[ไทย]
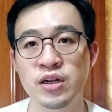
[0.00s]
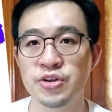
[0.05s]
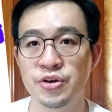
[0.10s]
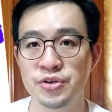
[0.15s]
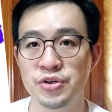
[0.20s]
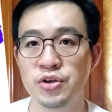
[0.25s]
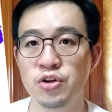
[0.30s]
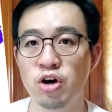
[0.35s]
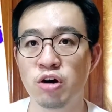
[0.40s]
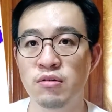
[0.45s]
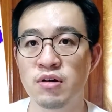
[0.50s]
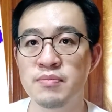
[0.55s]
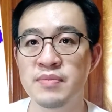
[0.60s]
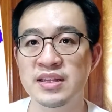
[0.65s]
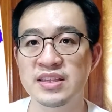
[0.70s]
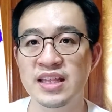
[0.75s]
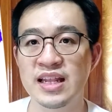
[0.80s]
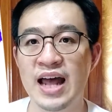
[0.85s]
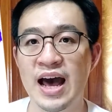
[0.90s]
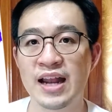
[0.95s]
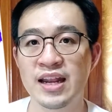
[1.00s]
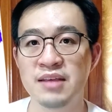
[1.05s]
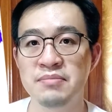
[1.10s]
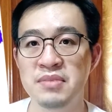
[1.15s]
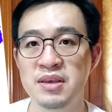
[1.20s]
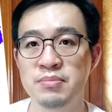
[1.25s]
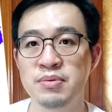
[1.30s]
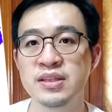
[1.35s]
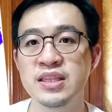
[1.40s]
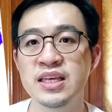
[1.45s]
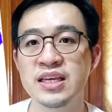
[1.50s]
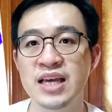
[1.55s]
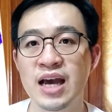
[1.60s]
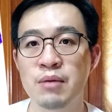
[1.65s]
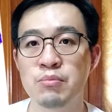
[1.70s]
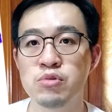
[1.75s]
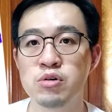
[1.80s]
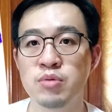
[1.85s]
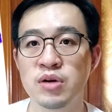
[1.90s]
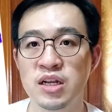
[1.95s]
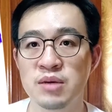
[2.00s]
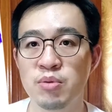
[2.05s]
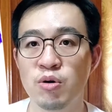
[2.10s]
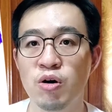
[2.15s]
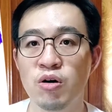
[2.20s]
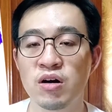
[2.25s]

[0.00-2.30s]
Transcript: ส่วนยุโรปก็เป็นตลาดที่มีพฤติกรรมผู้บริโภ